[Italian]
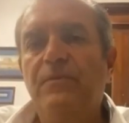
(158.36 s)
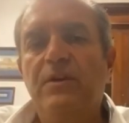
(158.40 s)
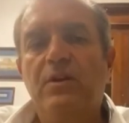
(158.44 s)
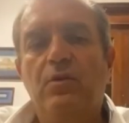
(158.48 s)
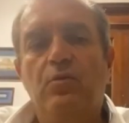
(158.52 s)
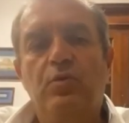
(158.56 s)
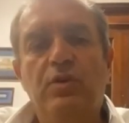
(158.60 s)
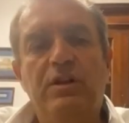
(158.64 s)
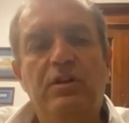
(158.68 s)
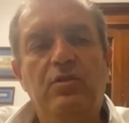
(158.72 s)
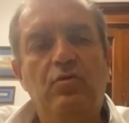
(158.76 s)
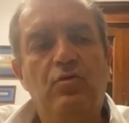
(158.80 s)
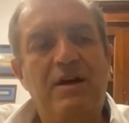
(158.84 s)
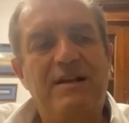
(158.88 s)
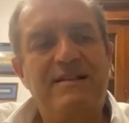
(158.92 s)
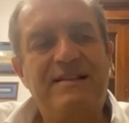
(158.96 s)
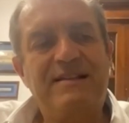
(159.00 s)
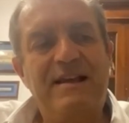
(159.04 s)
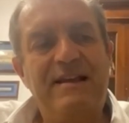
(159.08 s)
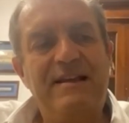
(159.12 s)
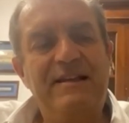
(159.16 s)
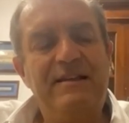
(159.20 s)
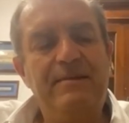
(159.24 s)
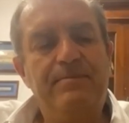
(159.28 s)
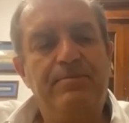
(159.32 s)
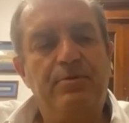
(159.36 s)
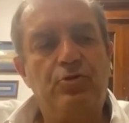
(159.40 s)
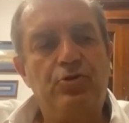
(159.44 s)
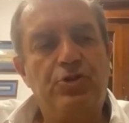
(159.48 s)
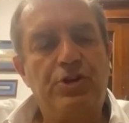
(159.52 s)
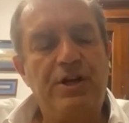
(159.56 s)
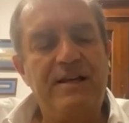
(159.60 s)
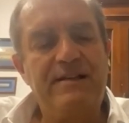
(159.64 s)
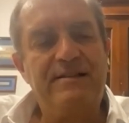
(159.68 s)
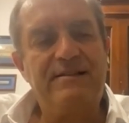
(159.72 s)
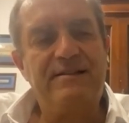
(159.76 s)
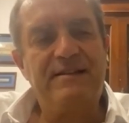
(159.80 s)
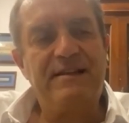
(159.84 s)
quindi una serie di
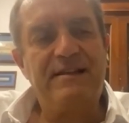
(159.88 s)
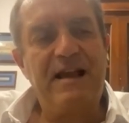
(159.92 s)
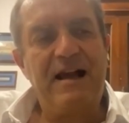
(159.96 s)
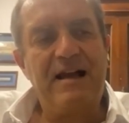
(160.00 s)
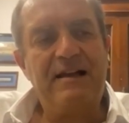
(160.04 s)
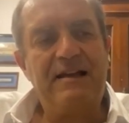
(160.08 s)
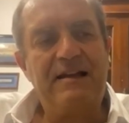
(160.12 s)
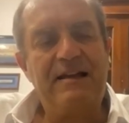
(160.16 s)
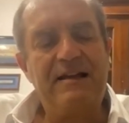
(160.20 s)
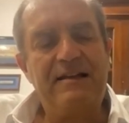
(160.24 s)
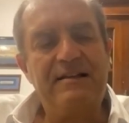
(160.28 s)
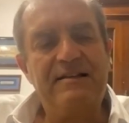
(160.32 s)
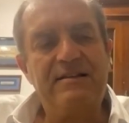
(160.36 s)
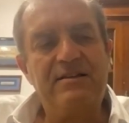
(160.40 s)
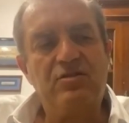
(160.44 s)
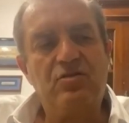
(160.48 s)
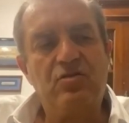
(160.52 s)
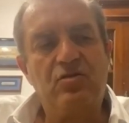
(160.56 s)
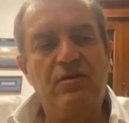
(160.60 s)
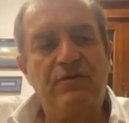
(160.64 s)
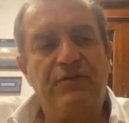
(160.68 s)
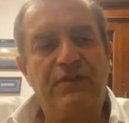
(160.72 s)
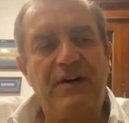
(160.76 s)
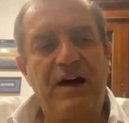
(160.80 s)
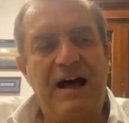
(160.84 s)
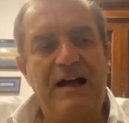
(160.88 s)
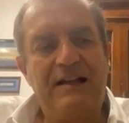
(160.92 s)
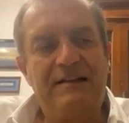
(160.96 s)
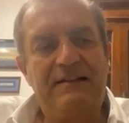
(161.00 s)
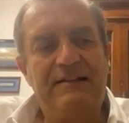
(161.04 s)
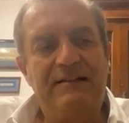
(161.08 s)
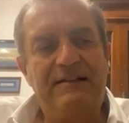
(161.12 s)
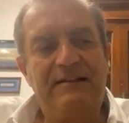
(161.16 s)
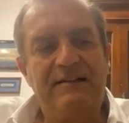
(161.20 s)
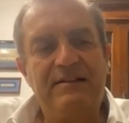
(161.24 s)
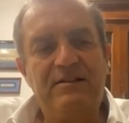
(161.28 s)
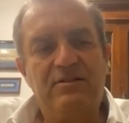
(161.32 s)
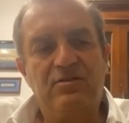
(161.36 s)
processi anche che si sono
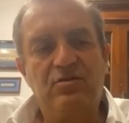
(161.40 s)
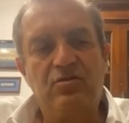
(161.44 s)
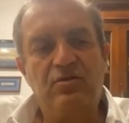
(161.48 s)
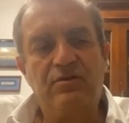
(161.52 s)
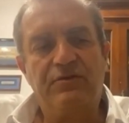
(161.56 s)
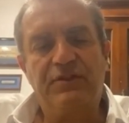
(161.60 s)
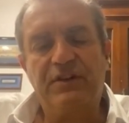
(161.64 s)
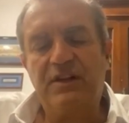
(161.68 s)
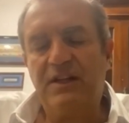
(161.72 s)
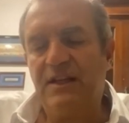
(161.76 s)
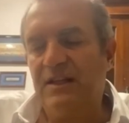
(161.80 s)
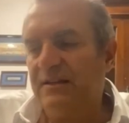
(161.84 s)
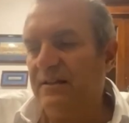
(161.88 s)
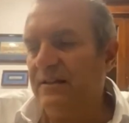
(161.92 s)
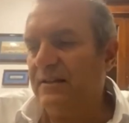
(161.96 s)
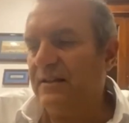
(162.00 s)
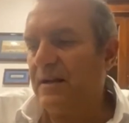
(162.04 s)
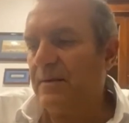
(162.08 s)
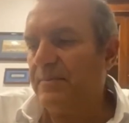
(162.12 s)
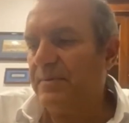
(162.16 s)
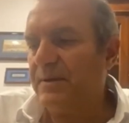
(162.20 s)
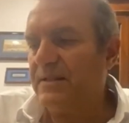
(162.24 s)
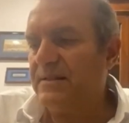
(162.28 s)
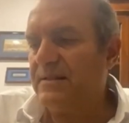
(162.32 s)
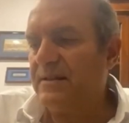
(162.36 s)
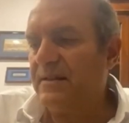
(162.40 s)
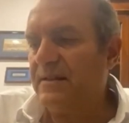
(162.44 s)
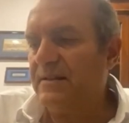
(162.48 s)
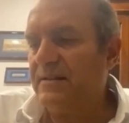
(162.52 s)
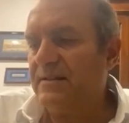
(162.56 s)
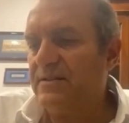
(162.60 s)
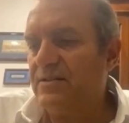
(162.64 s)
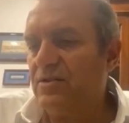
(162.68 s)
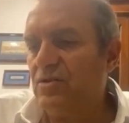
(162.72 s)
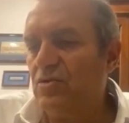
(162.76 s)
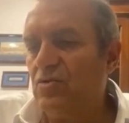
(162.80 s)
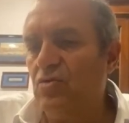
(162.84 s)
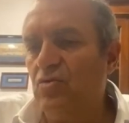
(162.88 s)
fatti sono finiti tra
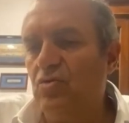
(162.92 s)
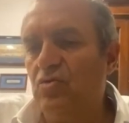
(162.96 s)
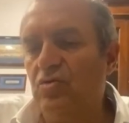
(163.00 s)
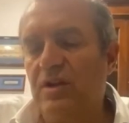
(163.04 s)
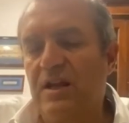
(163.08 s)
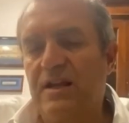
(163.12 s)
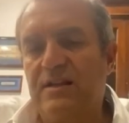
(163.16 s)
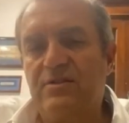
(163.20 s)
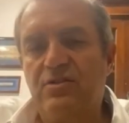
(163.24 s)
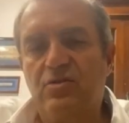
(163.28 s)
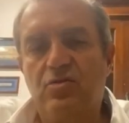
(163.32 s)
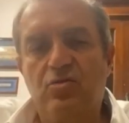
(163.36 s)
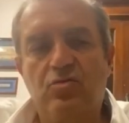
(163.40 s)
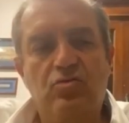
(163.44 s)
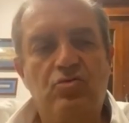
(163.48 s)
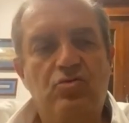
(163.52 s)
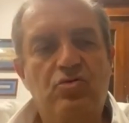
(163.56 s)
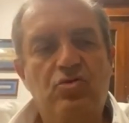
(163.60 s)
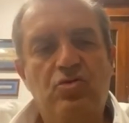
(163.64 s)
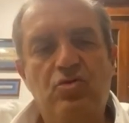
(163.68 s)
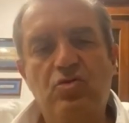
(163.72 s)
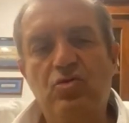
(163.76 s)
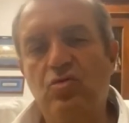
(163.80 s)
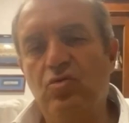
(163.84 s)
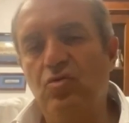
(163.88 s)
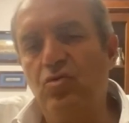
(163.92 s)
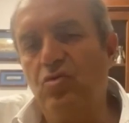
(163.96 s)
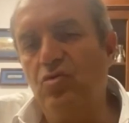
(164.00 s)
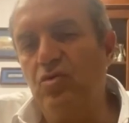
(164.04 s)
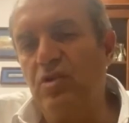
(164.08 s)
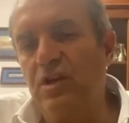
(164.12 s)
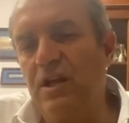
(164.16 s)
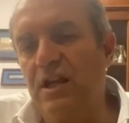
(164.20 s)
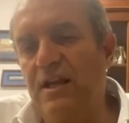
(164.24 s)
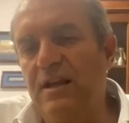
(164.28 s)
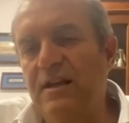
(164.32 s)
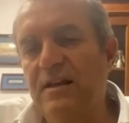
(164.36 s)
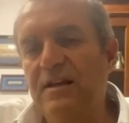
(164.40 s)
prescrizioni,
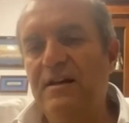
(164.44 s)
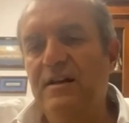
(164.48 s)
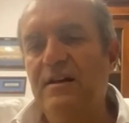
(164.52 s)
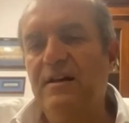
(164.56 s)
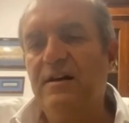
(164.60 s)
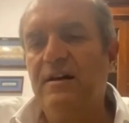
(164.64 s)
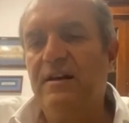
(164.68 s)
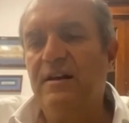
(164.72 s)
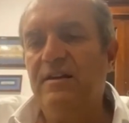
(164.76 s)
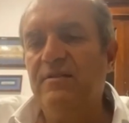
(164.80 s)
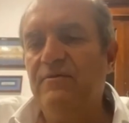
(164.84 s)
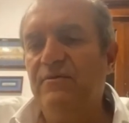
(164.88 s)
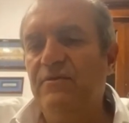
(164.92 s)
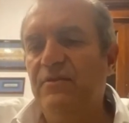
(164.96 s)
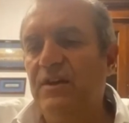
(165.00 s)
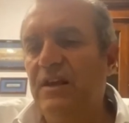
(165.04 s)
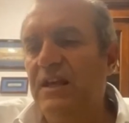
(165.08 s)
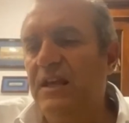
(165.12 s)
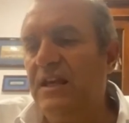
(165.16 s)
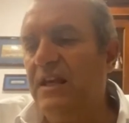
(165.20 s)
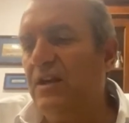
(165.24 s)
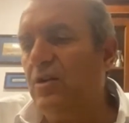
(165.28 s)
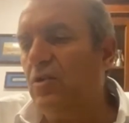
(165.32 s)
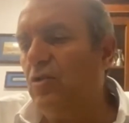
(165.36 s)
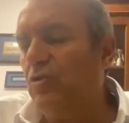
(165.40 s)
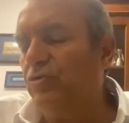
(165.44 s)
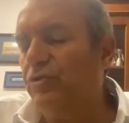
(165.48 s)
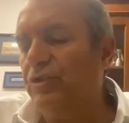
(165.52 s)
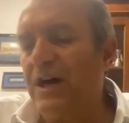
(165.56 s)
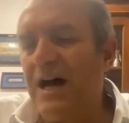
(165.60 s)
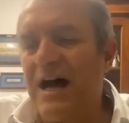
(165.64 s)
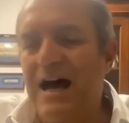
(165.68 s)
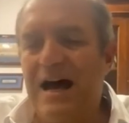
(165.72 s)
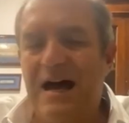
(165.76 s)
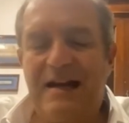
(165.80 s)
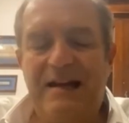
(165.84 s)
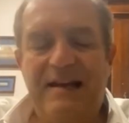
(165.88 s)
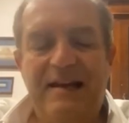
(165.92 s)
assoluzioni, rinvii,
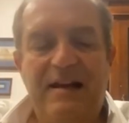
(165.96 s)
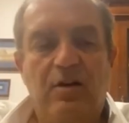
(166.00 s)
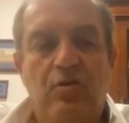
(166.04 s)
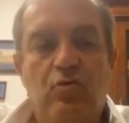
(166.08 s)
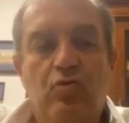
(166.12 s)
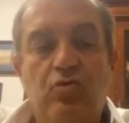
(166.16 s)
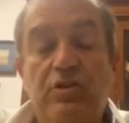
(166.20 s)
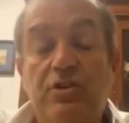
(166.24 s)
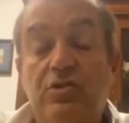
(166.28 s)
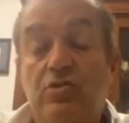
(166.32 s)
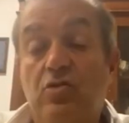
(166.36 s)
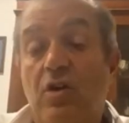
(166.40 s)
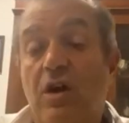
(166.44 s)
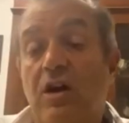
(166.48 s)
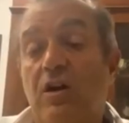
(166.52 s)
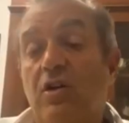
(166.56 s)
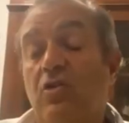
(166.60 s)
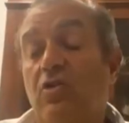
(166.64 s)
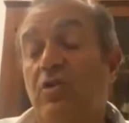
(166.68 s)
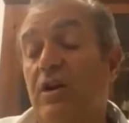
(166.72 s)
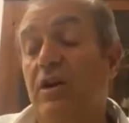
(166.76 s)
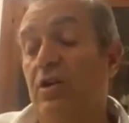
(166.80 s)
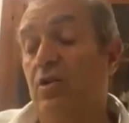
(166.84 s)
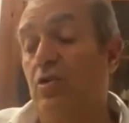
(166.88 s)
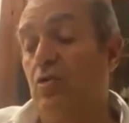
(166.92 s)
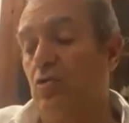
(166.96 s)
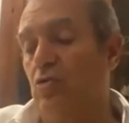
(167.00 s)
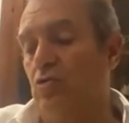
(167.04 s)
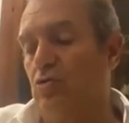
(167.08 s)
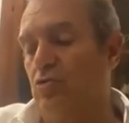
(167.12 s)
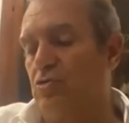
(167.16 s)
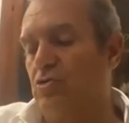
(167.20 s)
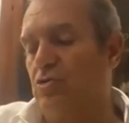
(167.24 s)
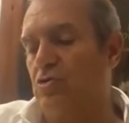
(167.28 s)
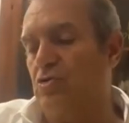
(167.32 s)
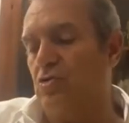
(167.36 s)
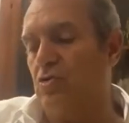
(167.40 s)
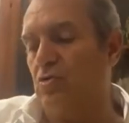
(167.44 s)
condanne, alcuni sono ancora in
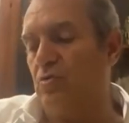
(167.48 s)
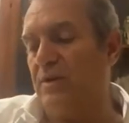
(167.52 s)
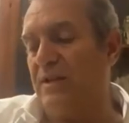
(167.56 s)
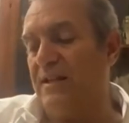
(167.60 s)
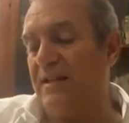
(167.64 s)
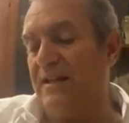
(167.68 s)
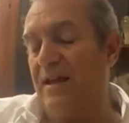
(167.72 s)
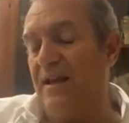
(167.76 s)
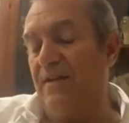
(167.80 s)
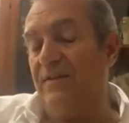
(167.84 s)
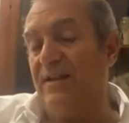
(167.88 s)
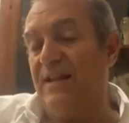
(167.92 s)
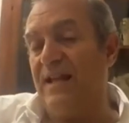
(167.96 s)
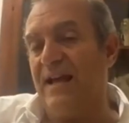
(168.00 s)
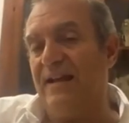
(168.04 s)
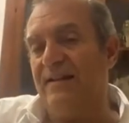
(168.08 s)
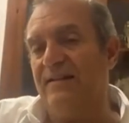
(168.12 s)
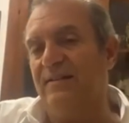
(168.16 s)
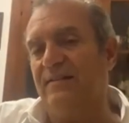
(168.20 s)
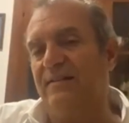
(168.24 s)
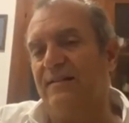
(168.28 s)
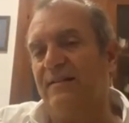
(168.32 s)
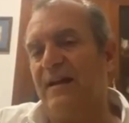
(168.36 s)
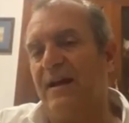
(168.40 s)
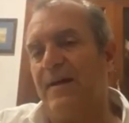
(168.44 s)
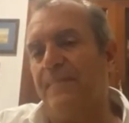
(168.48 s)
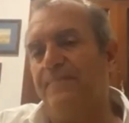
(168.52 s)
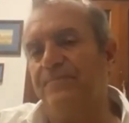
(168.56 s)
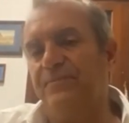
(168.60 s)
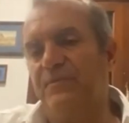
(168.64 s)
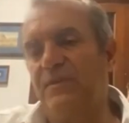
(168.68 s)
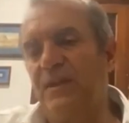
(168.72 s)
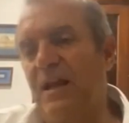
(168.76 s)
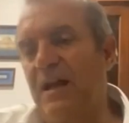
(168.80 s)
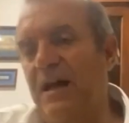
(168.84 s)
corso, quindi è evidente a,